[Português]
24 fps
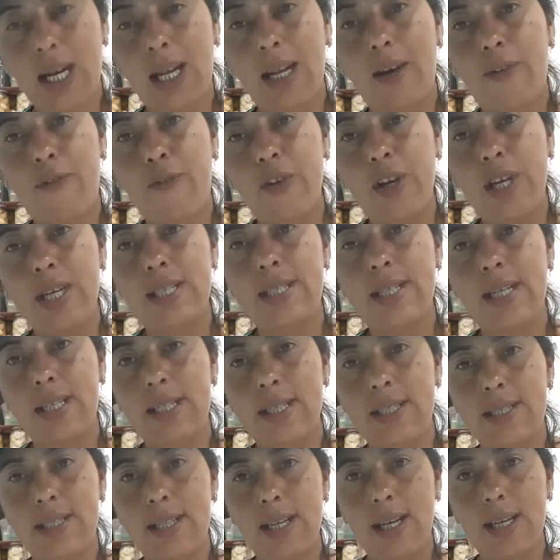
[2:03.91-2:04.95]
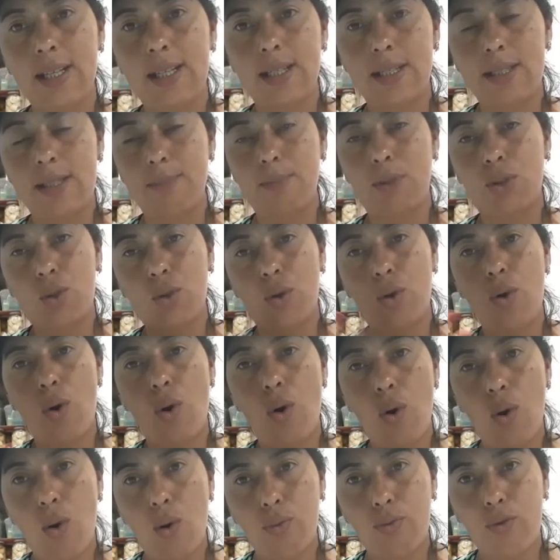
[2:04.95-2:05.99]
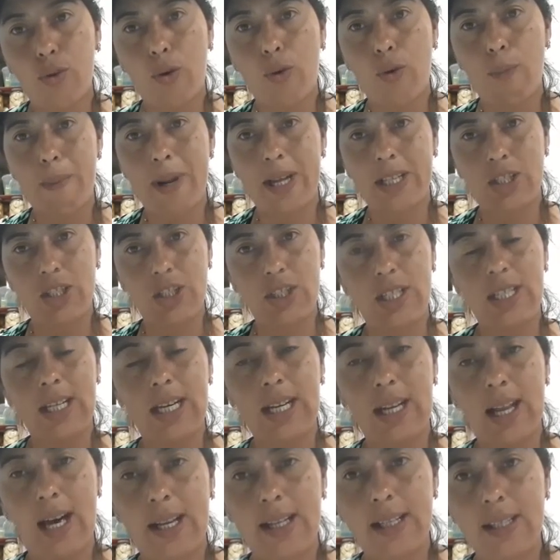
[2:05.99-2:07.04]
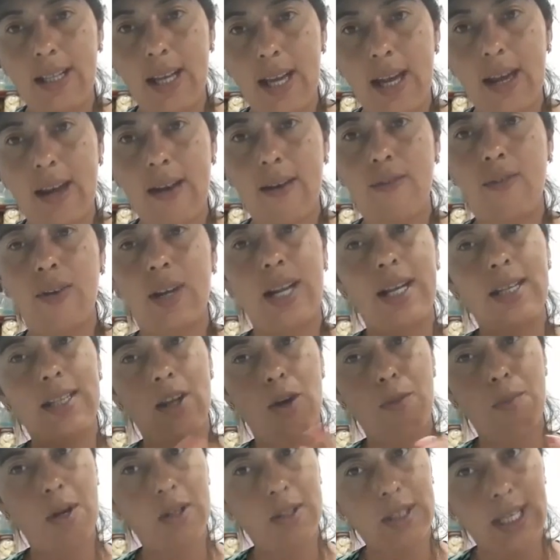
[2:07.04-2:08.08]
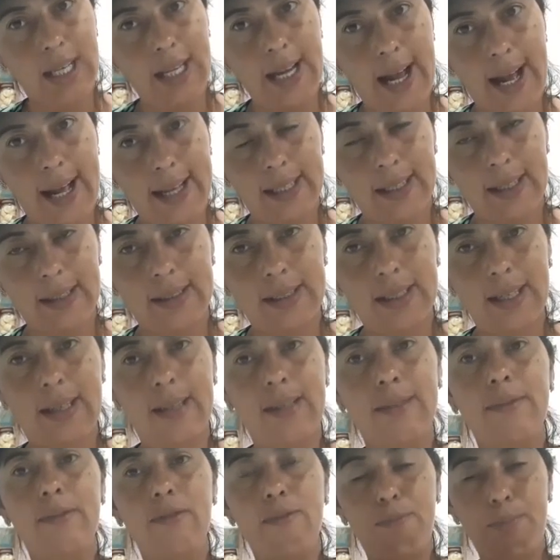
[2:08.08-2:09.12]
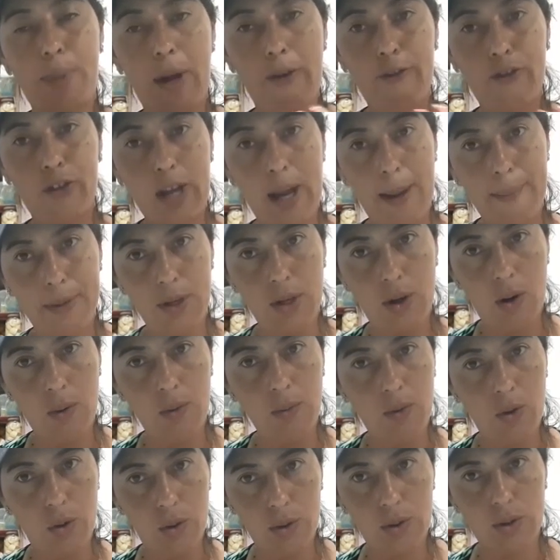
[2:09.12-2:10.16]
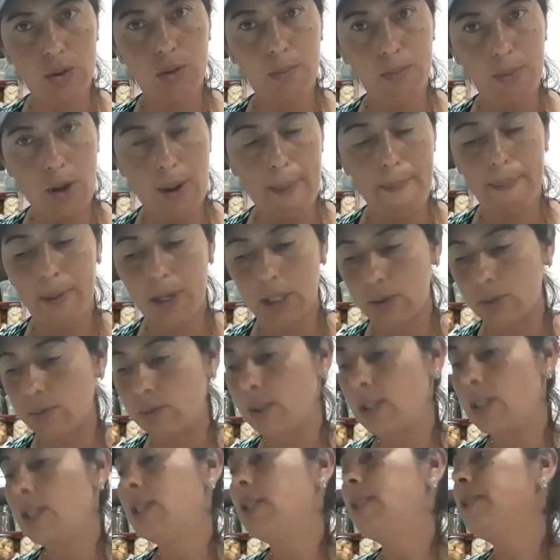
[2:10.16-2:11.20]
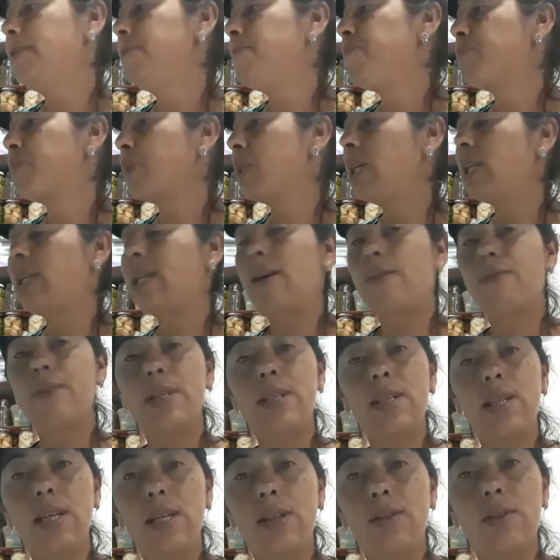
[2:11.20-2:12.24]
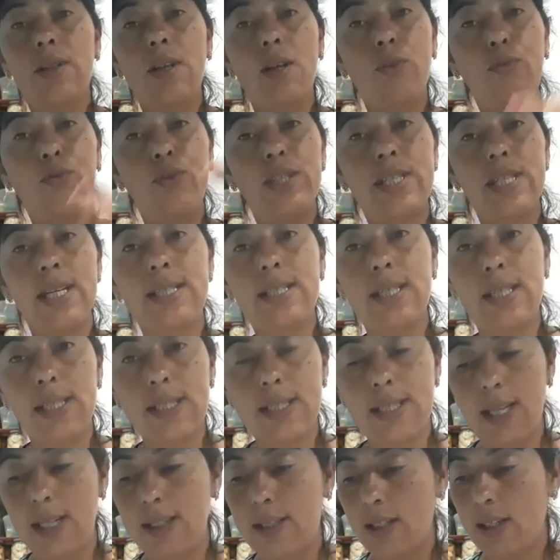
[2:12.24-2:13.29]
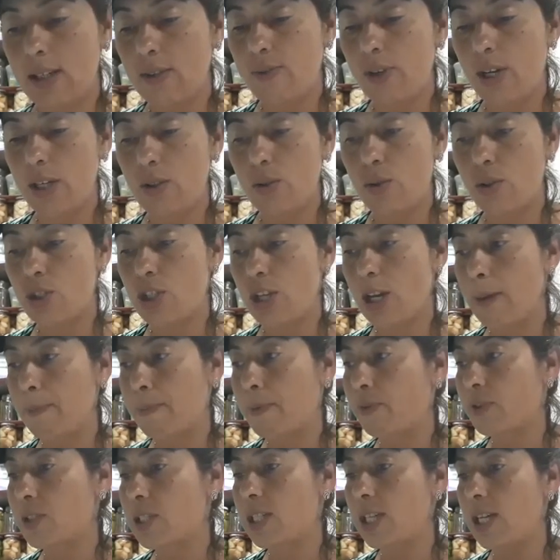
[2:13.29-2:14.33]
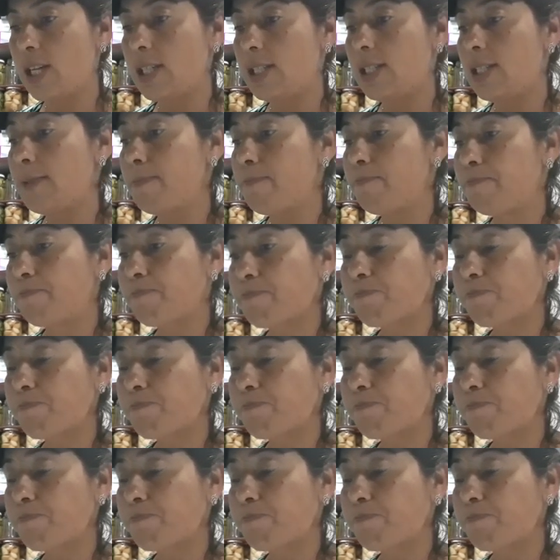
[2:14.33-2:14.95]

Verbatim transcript: Ela fez a receita, assim, botou ovo, batido em clara e neve. Ela deu uma alterada, né? Para ficar melhor o gosto, minha bom. E tá vendendo. Daí eu fiz essa receita que vai hoje aí para vocês.